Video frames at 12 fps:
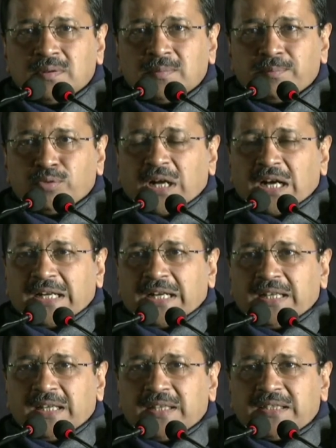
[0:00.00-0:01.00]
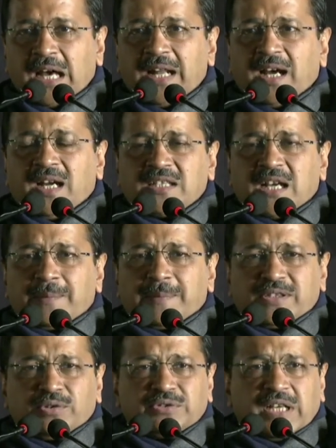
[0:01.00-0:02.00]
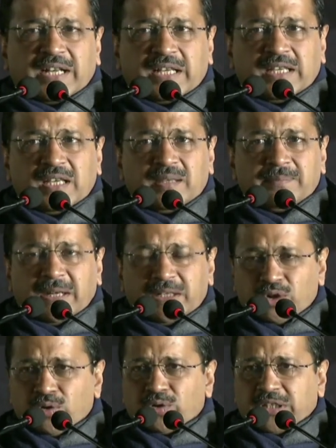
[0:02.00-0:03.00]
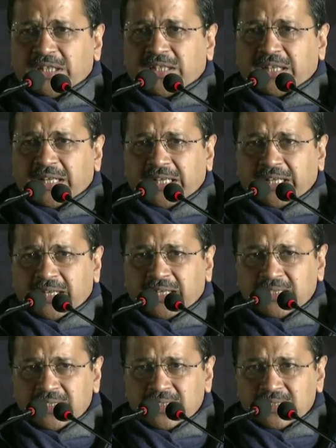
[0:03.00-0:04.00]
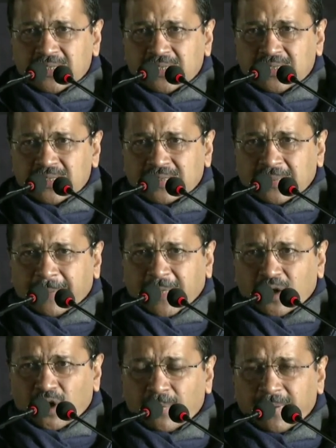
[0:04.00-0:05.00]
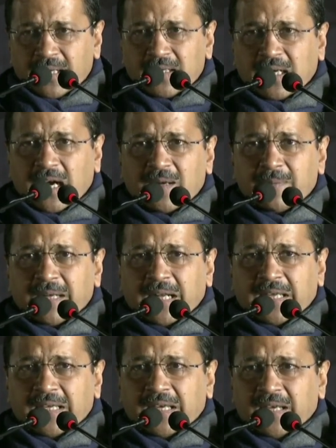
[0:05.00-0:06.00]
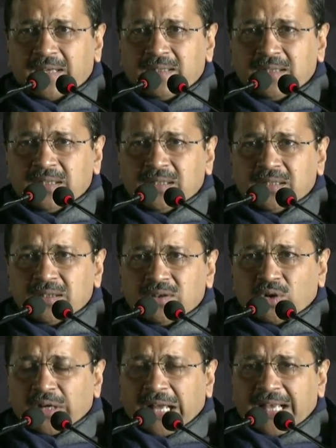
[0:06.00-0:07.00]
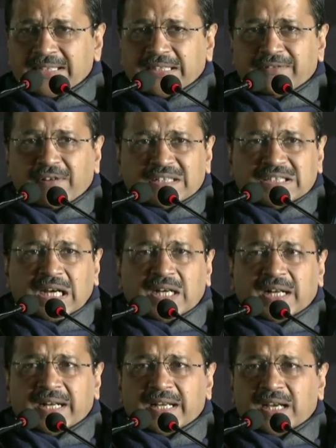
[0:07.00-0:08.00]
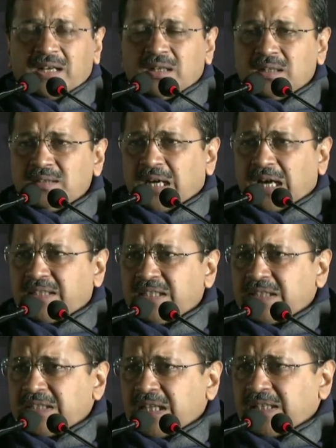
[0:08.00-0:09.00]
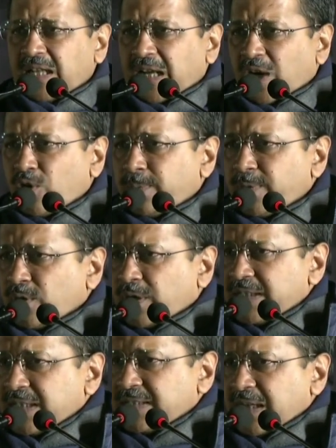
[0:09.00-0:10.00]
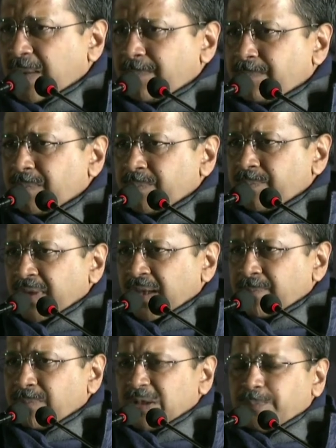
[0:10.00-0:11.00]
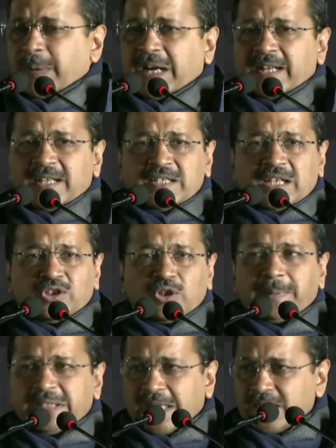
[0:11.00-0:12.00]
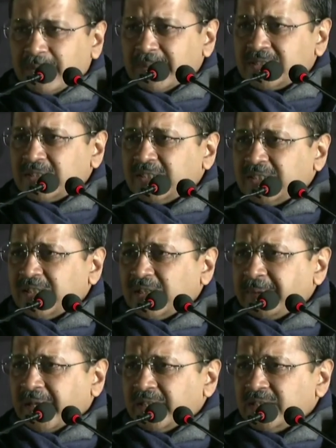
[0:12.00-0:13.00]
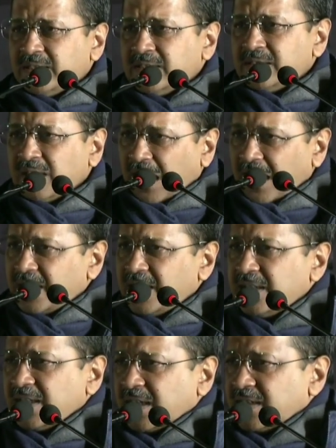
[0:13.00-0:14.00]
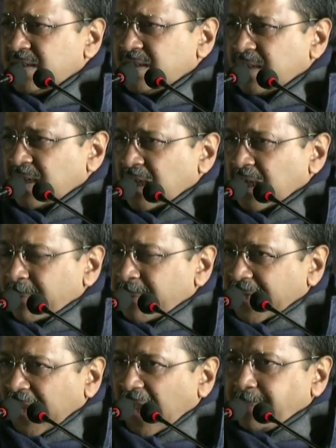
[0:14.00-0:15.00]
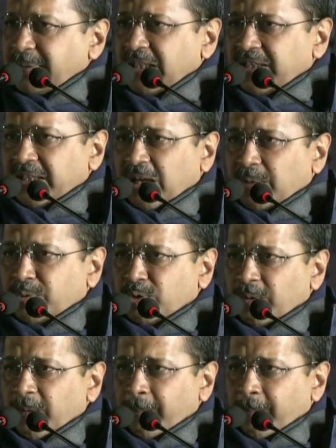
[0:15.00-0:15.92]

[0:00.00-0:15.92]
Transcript: पूरा करेंगे ग्यारह हजार बसें उतारेंगे मेट्रो को ठीक करेंगे सबका कॉमन कार्ड बनाएंगे और ऐसी व्यवस्था कर रहे हैं आधी से ज्यादा लागू भी हो गई जैसे आप बस पकड़ने जाते हो पता ही नहीं बस कितनी देर में आएगी आएगी नहीं आएगी अब एक ऐप दे देंगे आपको